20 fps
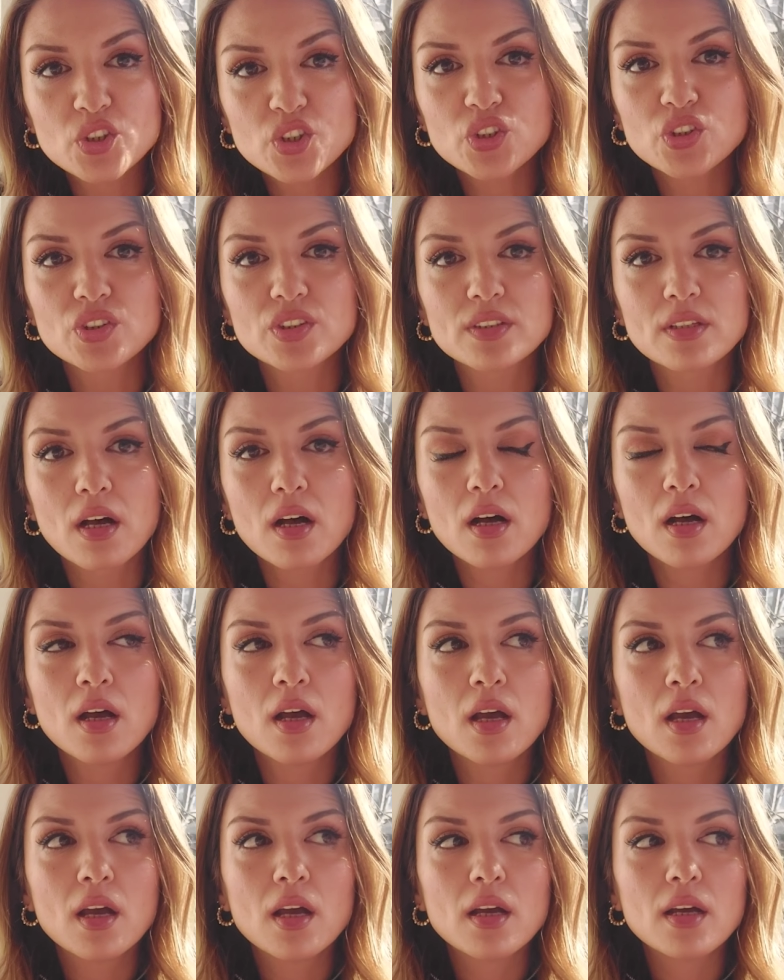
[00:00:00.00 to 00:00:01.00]
dışında
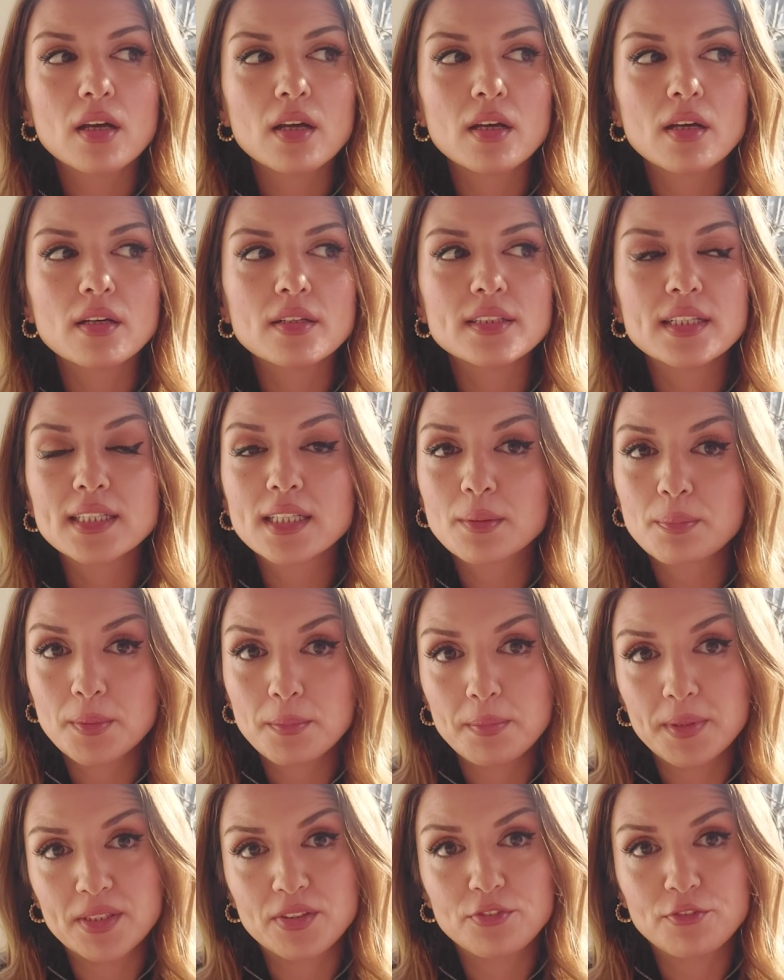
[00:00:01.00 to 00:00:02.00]
e, ne
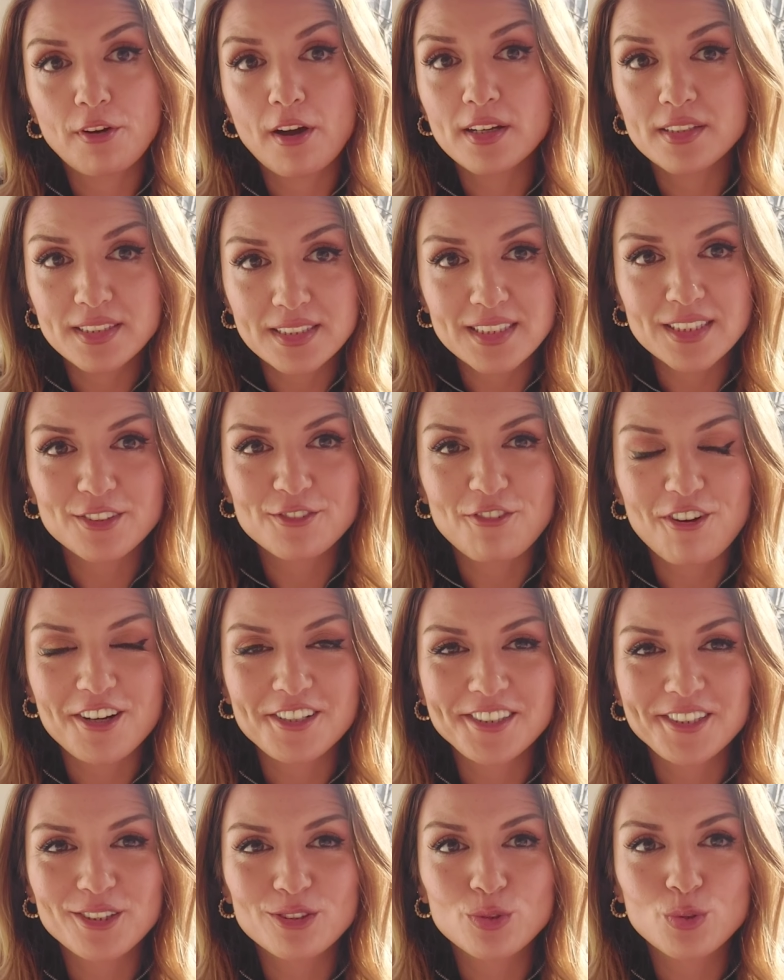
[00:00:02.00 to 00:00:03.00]
gibi bir faydası
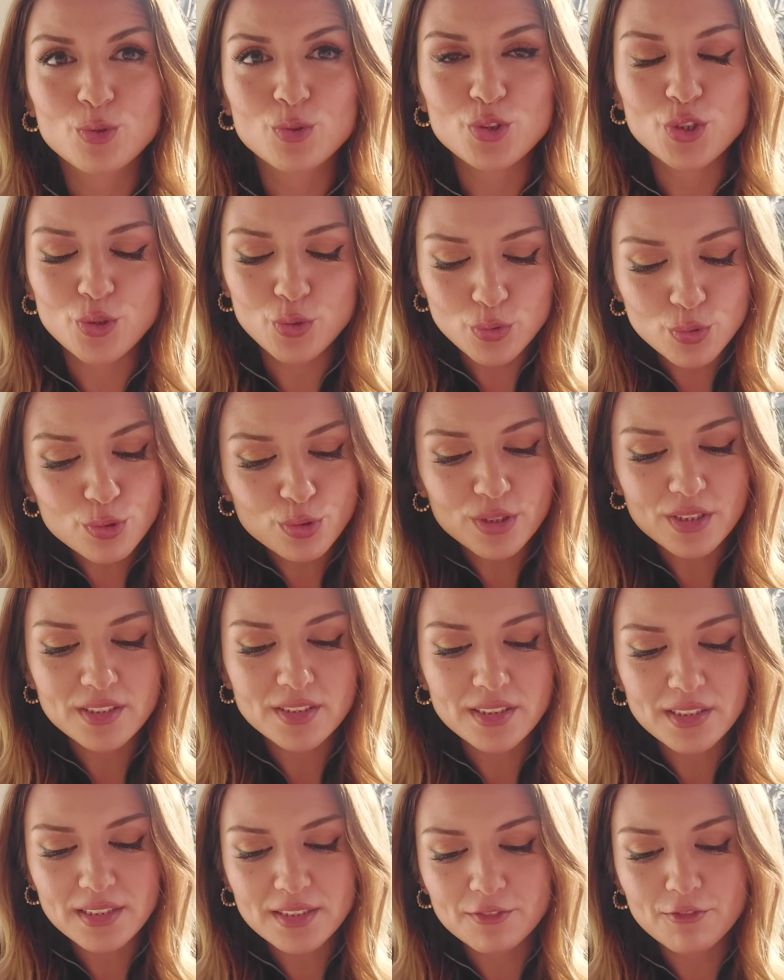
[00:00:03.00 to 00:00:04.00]
var diye soracak
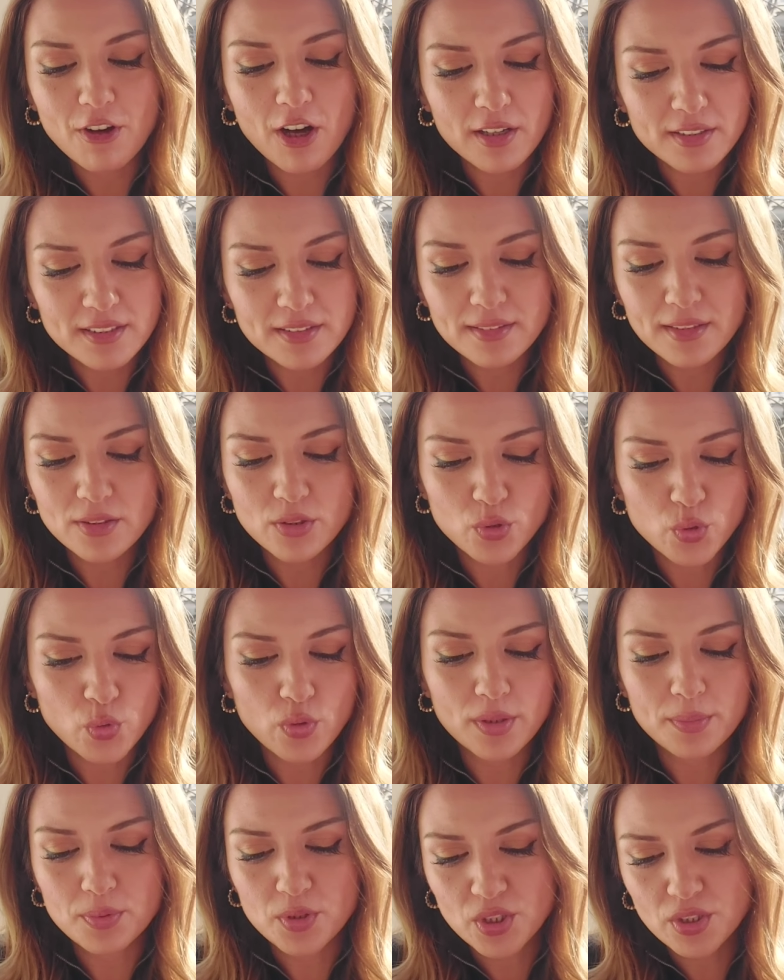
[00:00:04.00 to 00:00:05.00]
olursanız vadinde de
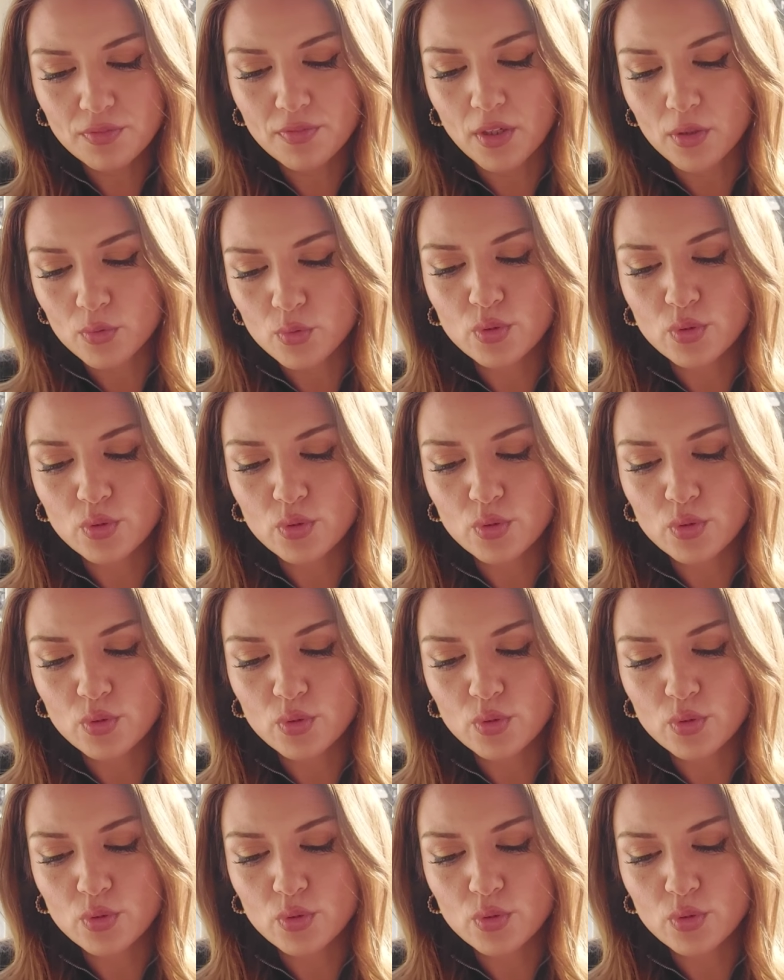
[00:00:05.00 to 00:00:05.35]
şöyle bir şey var.